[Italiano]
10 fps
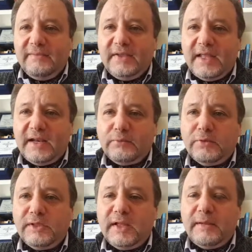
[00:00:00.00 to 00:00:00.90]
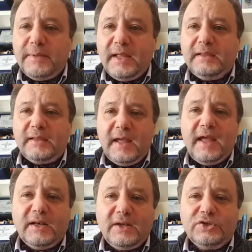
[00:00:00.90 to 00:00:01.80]
vedere quotidianamente
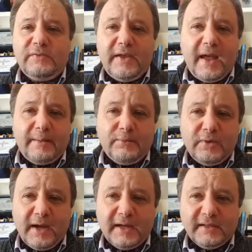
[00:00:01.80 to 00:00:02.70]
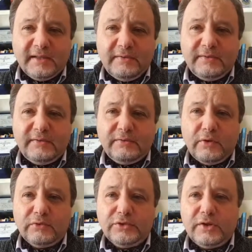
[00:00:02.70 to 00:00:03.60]
riceviamo anche attraverso i
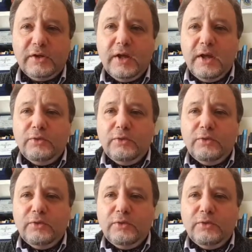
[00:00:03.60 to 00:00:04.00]
social